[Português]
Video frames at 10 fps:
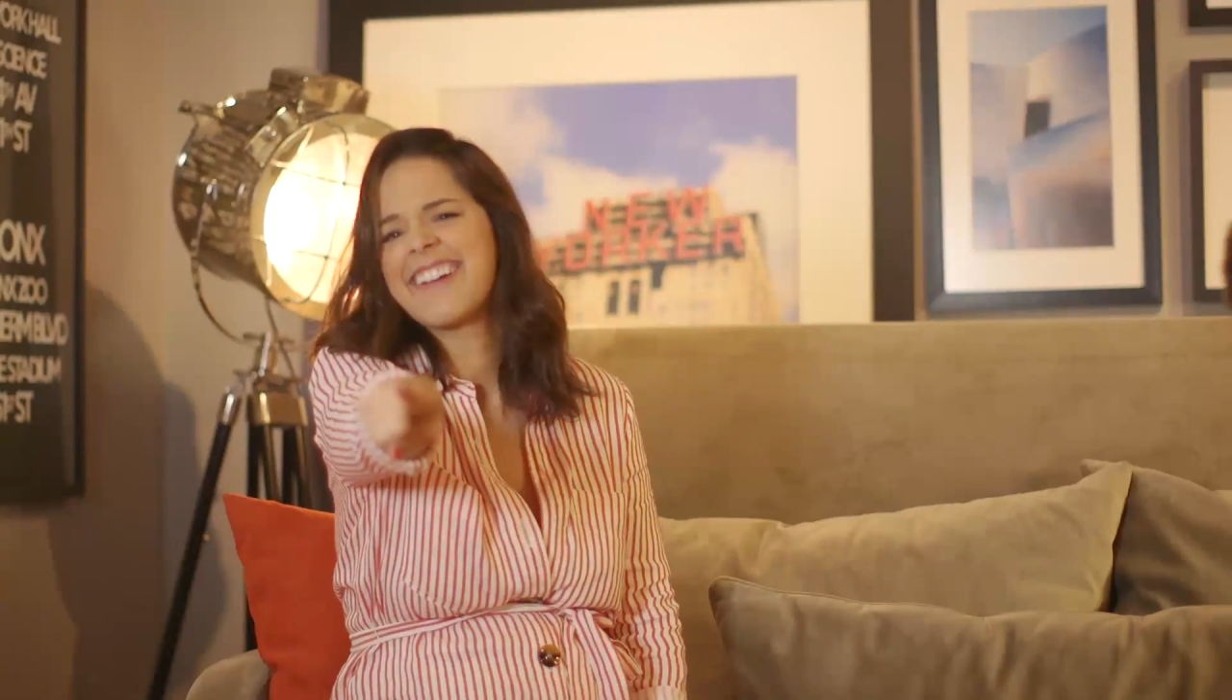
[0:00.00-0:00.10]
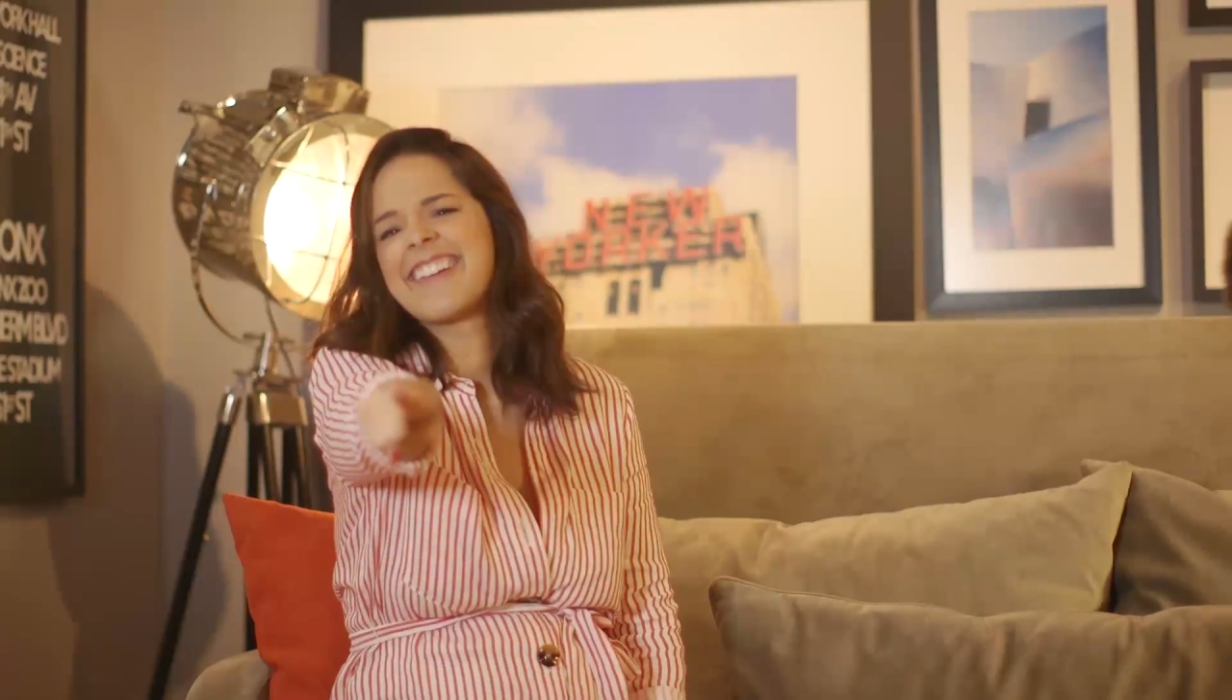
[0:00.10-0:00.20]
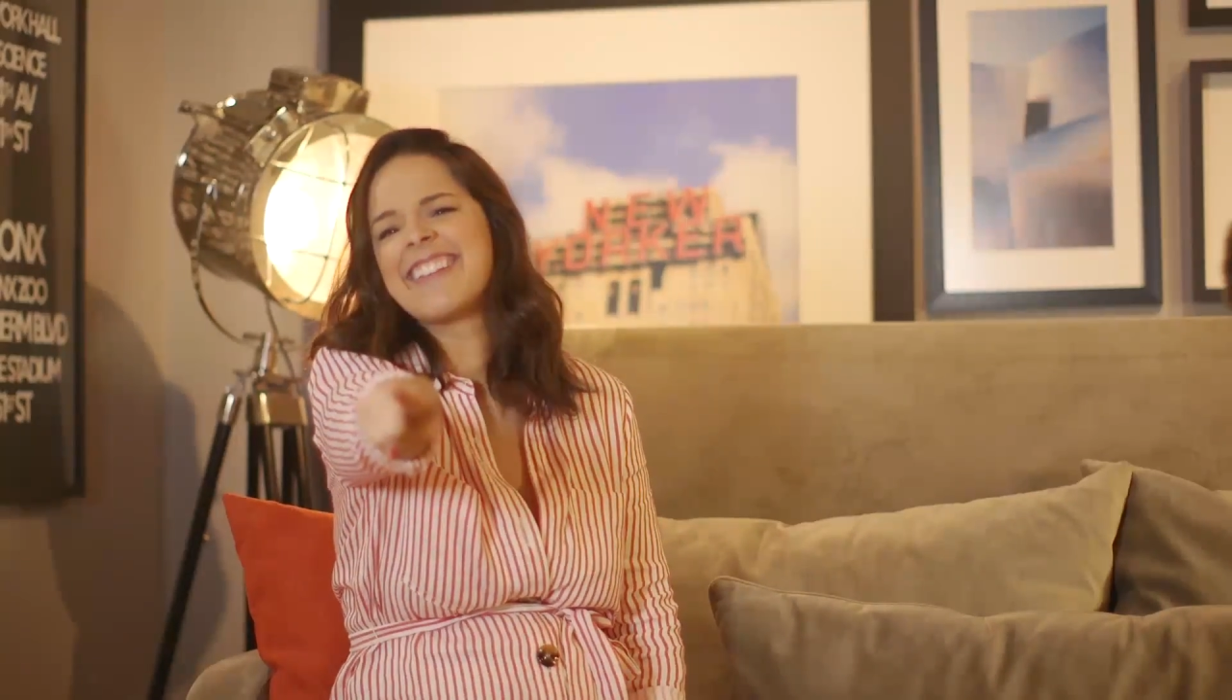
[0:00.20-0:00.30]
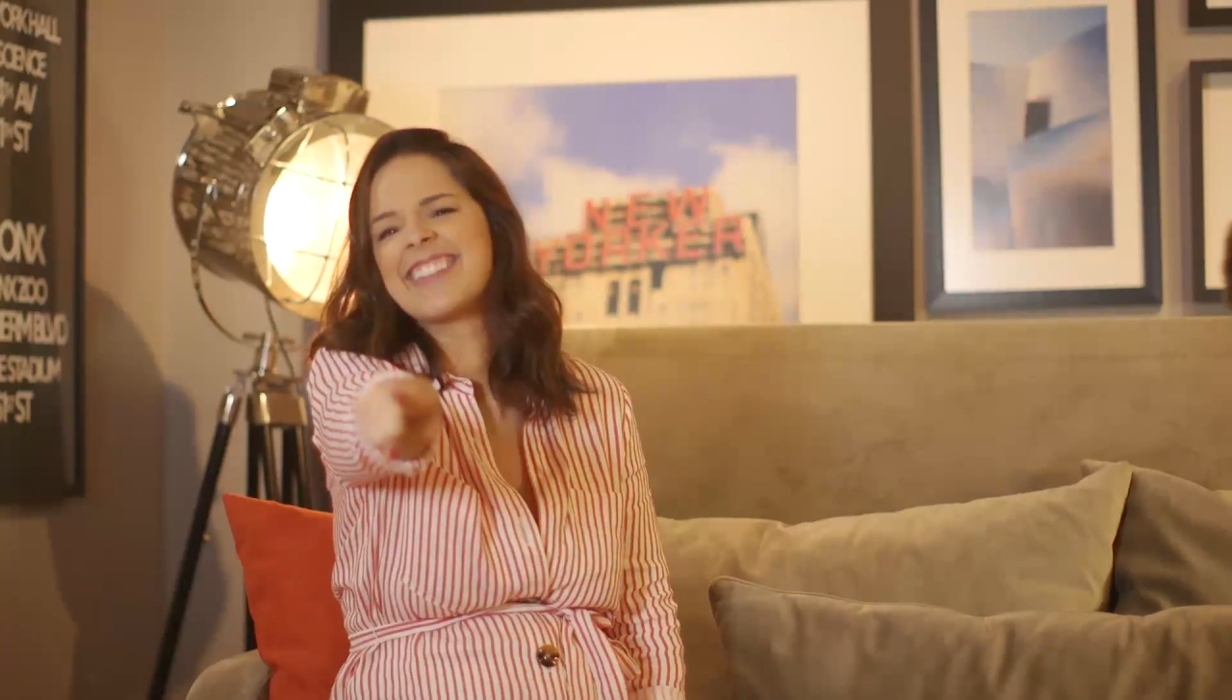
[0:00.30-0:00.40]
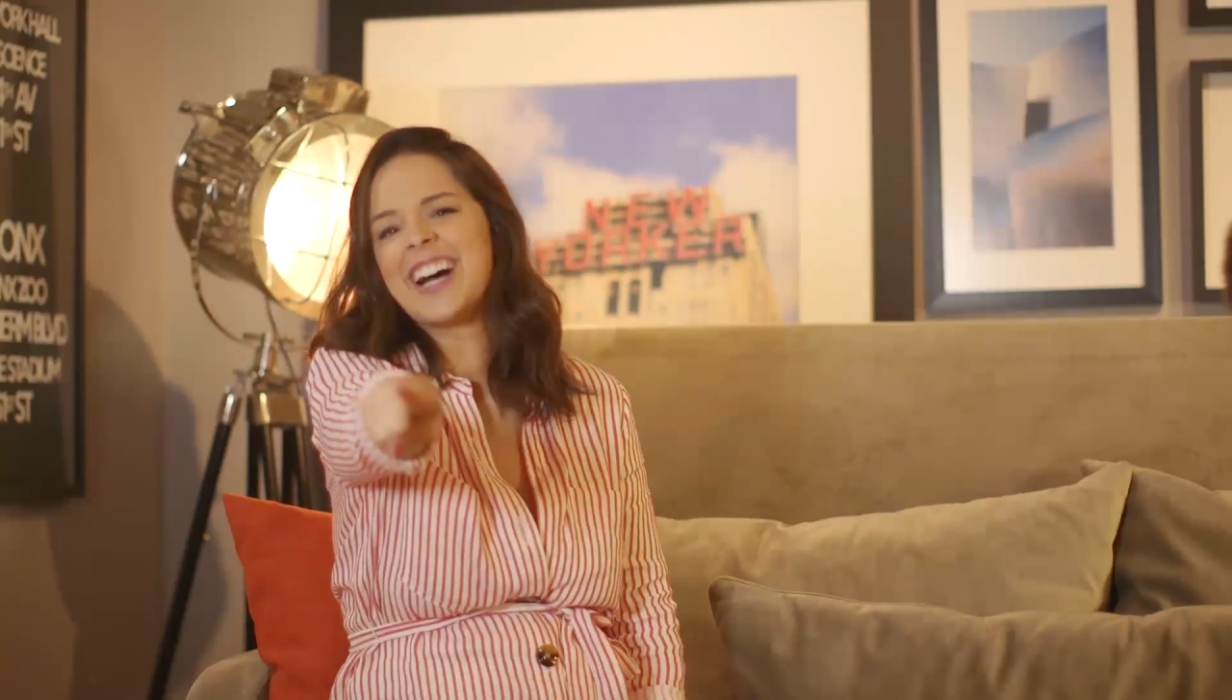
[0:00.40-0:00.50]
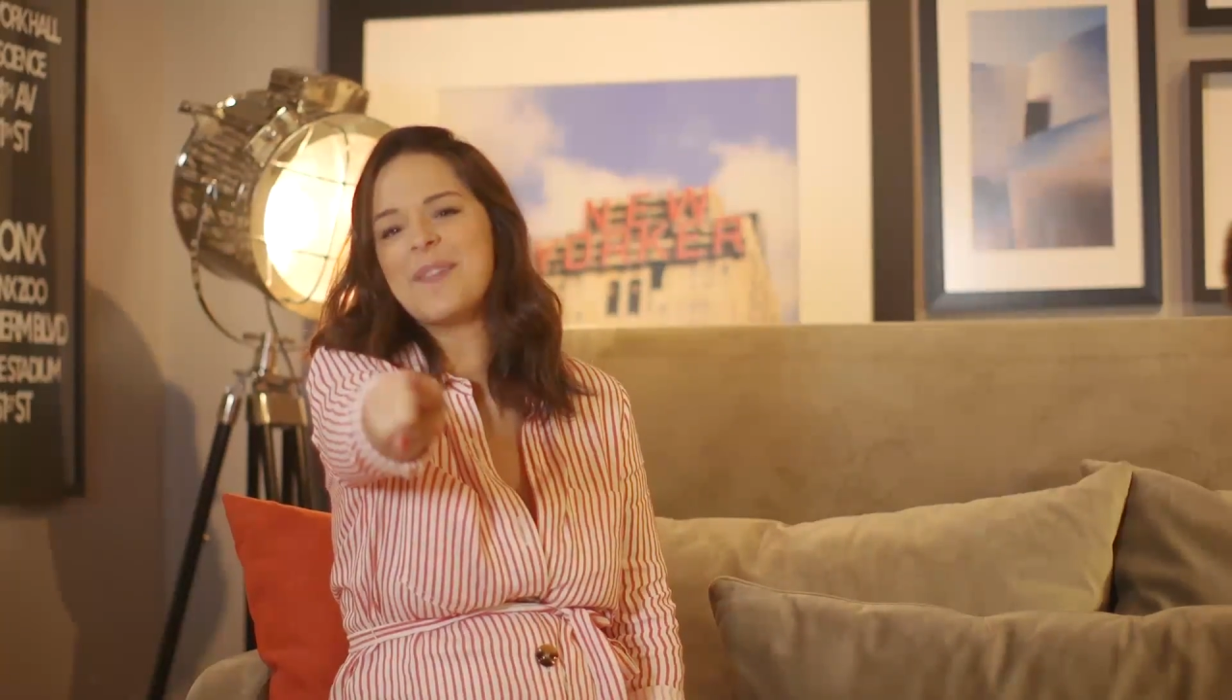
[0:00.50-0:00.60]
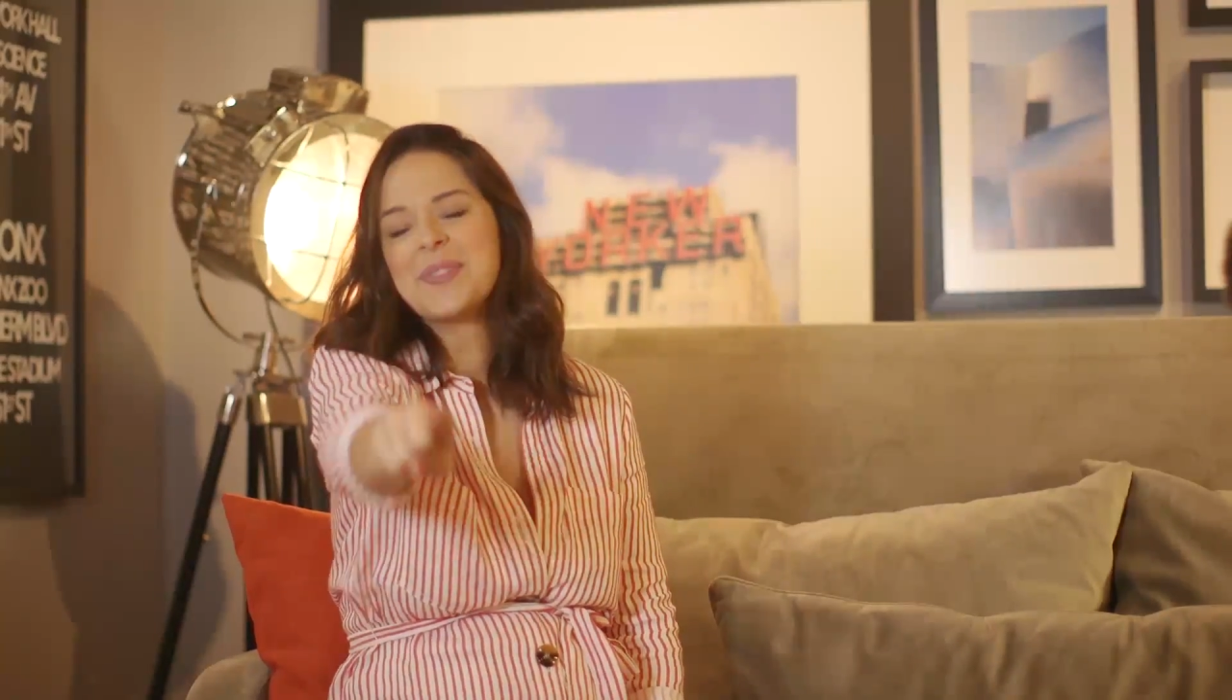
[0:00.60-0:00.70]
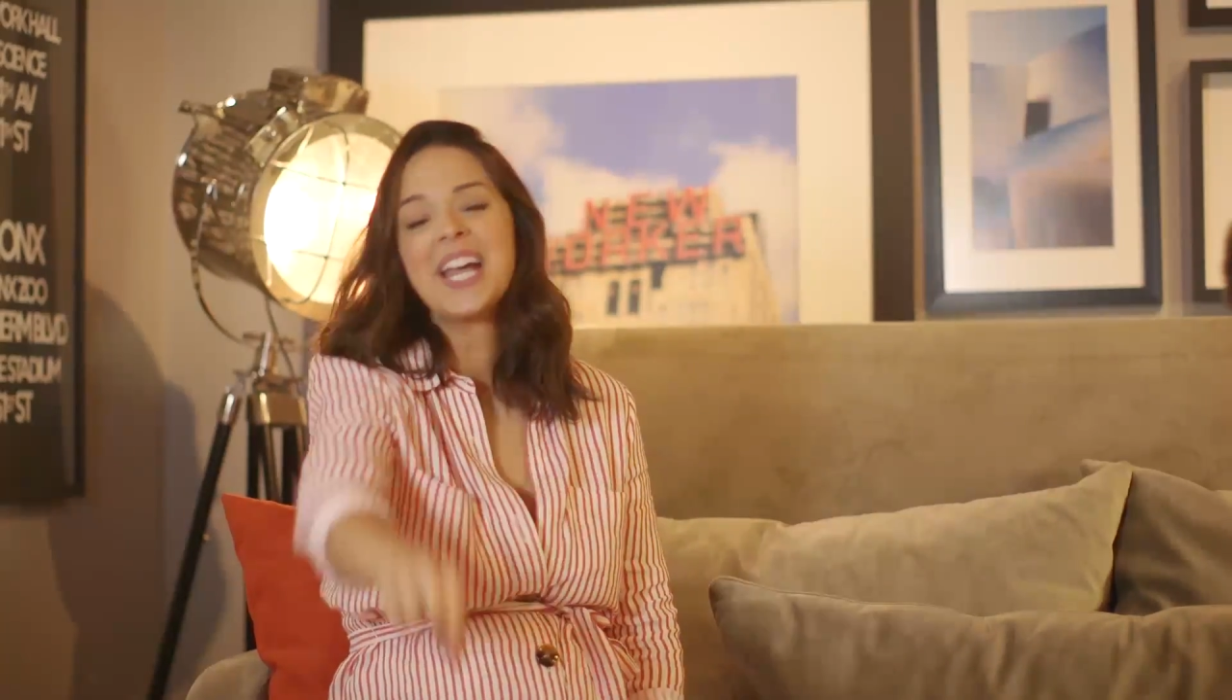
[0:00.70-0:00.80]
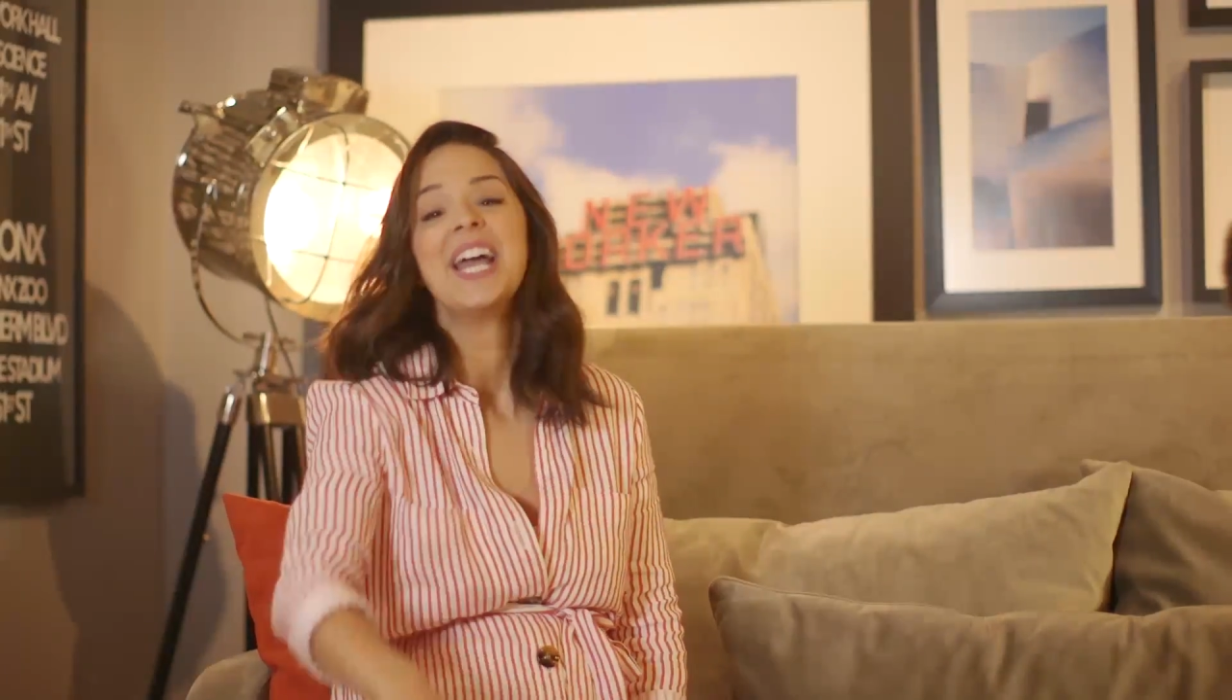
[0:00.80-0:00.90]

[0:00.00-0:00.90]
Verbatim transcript: aqui, tá?